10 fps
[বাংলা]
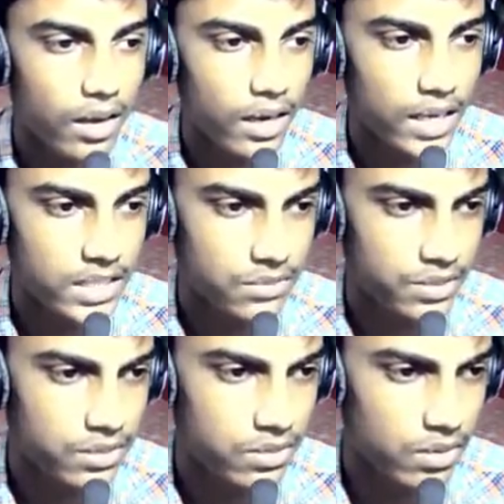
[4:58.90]
গাইজ
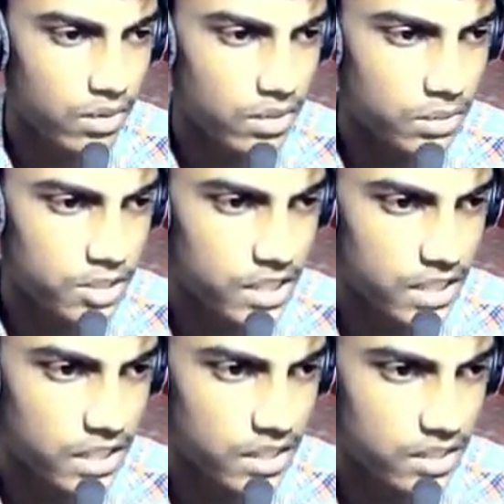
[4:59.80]
ভিডিওগুলো হয়তো বেশি
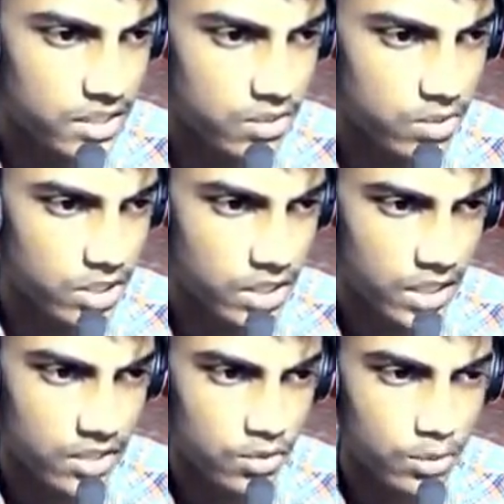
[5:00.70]
একটা ইন্টারেস্টিং হচ্ছে না
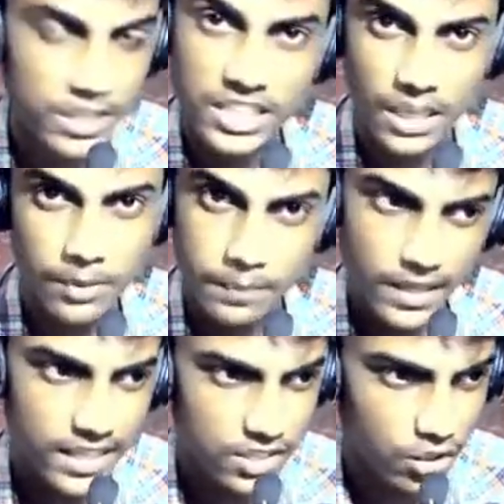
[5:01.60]
কিন্তু তোমাদের সাপোর্ট
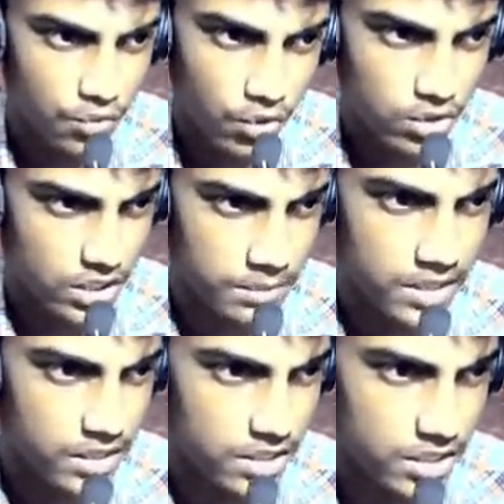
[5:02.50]
পেলে গাইজ অফকোর্স আমি
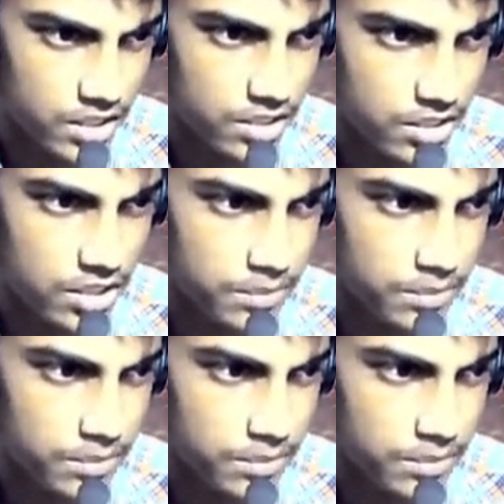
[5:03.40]
ইন্টারেস্টিং ইন্টারেস্টিং